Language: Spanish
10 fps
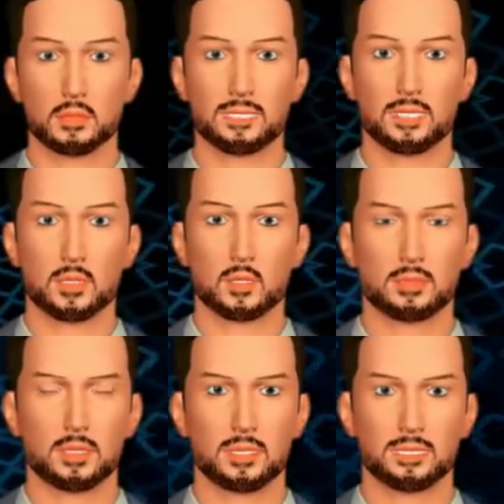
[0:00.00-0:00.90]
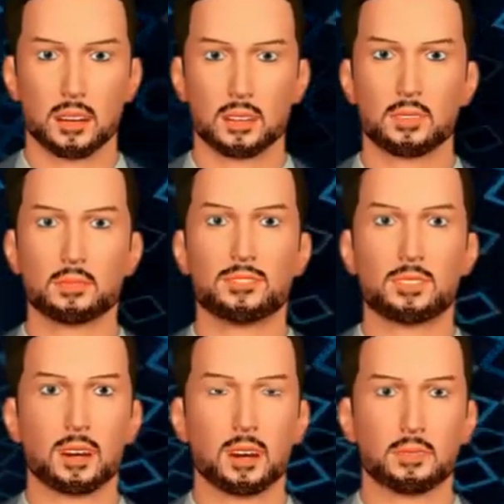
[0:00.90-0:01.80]
sin embargo, creo que
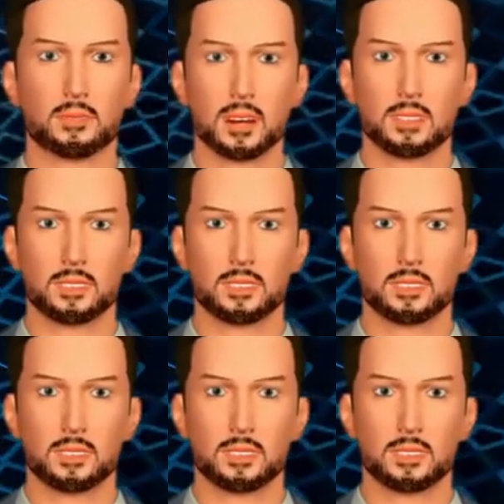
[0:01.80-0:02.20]
sigue siendo el